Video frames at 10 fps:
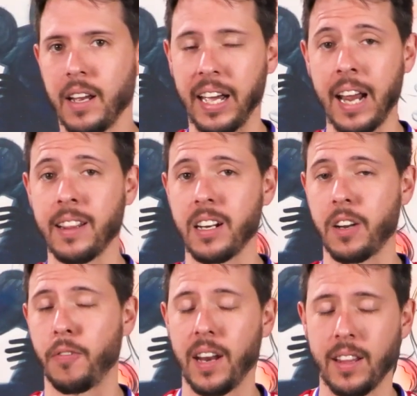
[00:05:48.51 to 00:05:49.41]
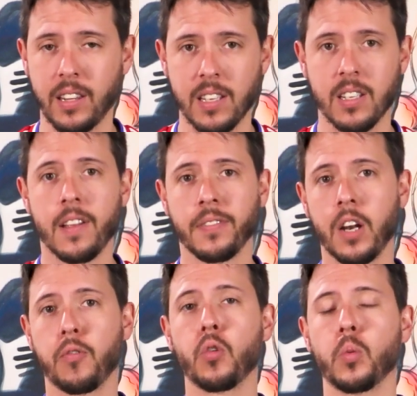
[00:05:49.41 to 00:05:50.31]
grandes referentes
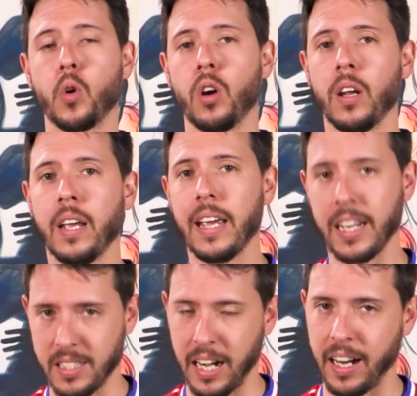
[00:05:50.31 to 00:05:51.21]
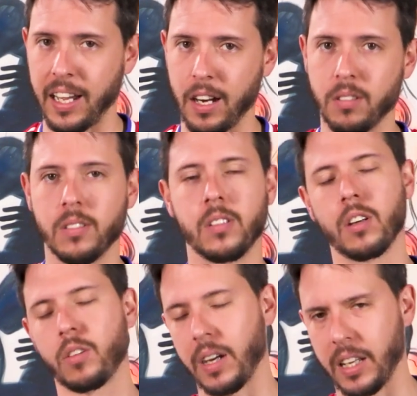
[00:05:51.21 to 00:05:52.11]
del fútbol extranjero,
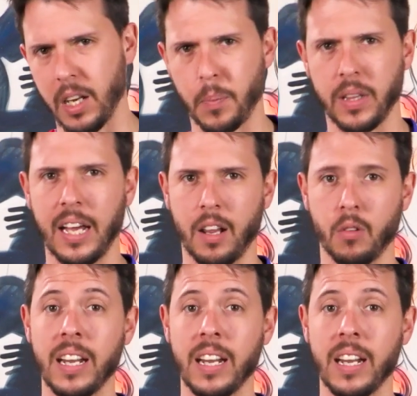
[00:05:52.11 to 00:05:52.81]
no cualquier petardo.